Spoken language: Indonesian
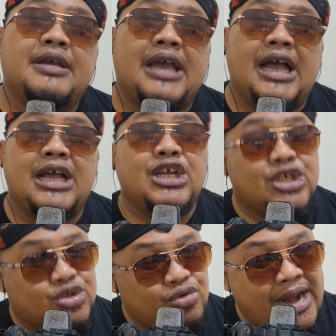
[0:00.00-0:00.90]
ya
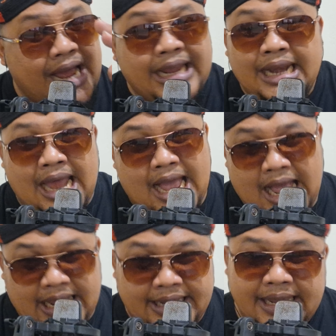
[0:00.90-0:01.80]

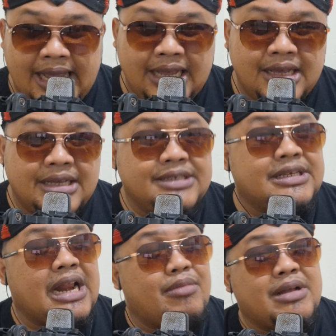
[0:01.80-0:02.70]
sudahilah ya
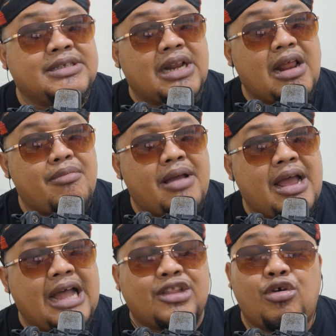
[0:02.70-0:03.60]

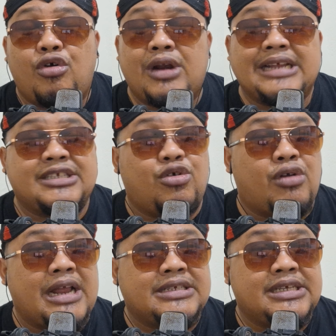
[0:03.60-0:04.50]
ceramah-ceramah atau
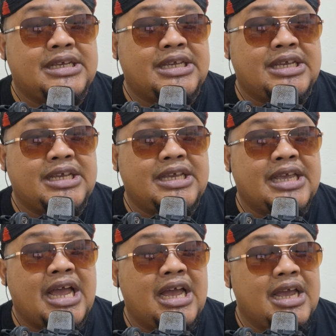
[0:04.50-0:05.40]
orasi-orasi
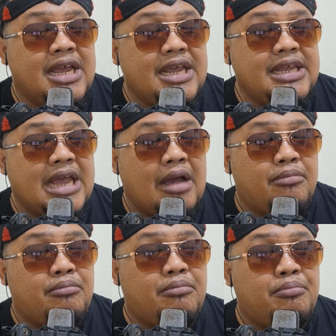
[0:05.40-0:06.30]
ya
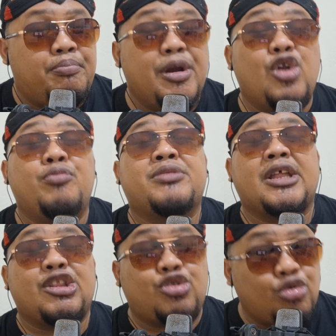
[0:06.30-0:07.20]
yang belum
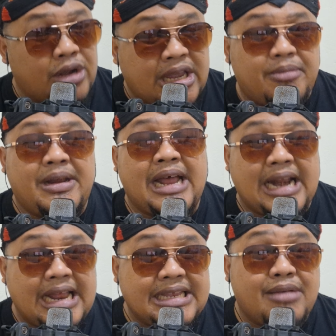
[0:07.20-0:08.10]
tentu
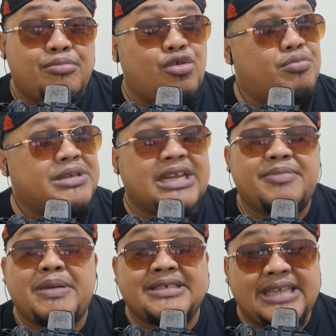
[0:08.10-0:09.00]
kebenarannya, belum bisa
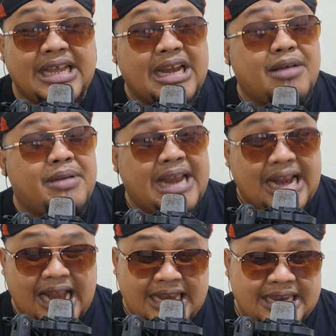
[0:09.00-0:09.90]
dipastikan
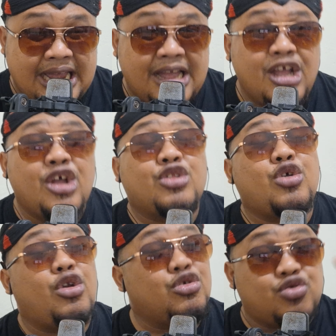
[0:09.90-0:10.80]
kebenarannya.
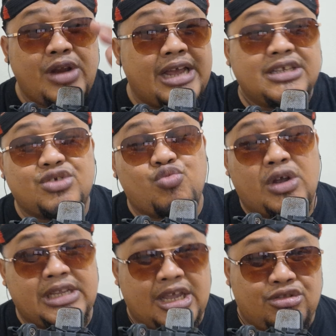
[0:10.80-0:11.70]
Tolong sudahi
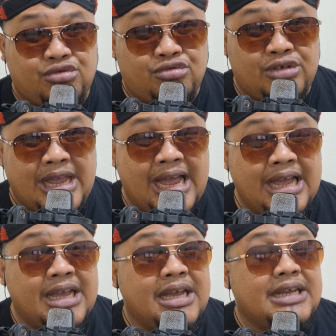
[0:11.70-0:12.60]
semuanya itu ya.
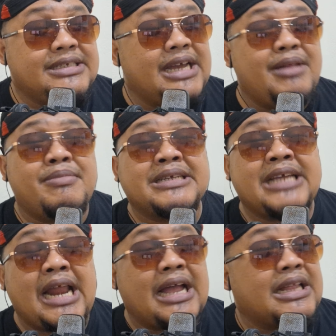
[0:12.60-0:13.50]
Jadi
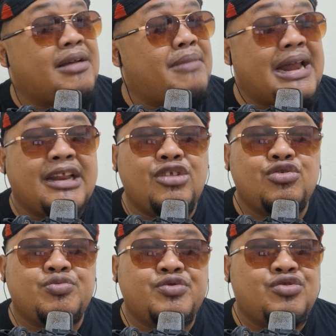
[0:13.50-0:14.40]
masyarakat kemarin
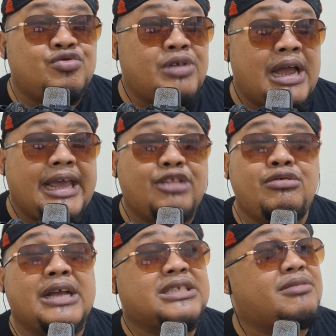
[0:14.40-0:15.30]
itu juga
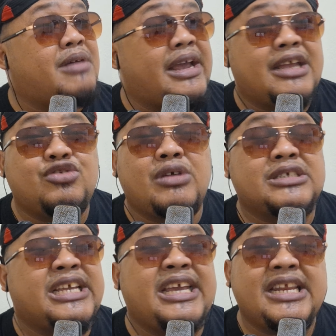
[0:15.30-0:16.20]
itu nggak sebagian juga
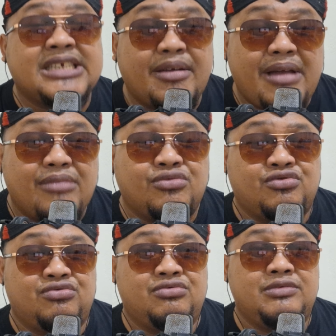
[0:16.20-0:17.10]
si ide samamu.
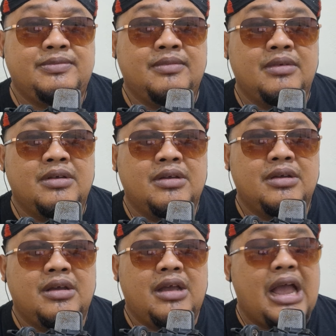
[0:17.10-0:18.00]

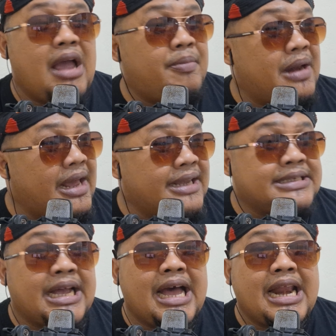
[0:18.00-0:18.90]
Apalagi
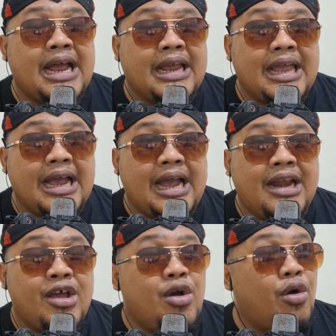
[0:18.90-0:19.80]
sekarang ya
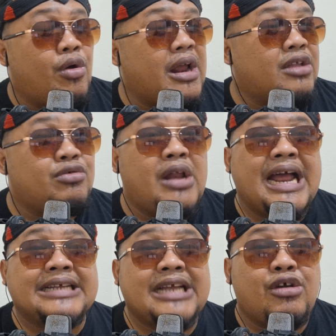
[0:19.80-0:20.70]
kan, orang itu udah
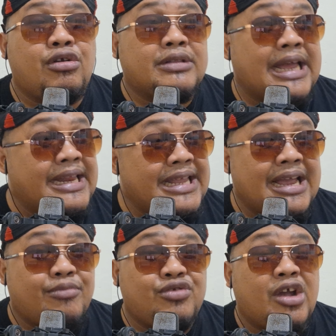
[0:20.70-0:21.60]
ngasah golok,
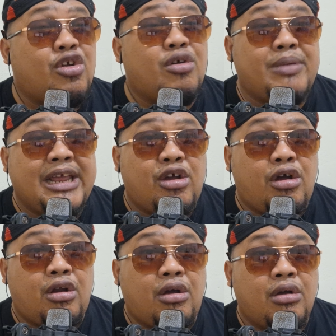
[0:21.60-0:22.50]
tadinya nggak punya golok beli
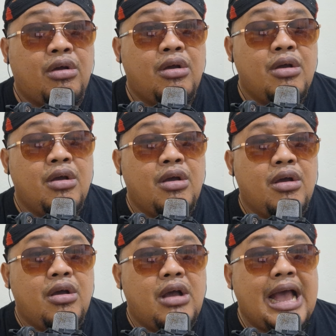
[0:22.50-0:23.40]
golok.
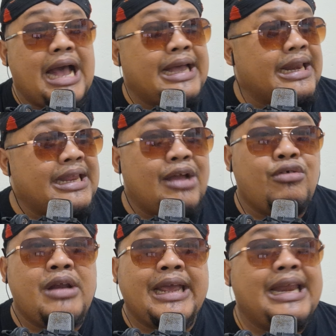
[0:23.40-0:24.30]
Akhirnya
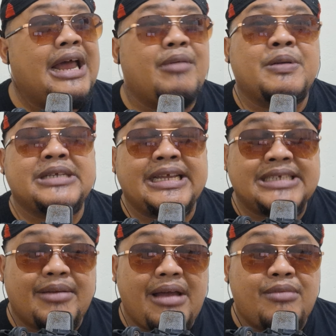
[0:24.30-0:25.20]
udah hilang
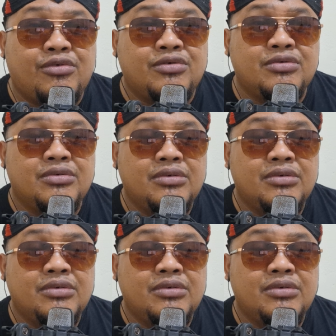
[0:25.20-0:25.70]
kepercayaan samamu.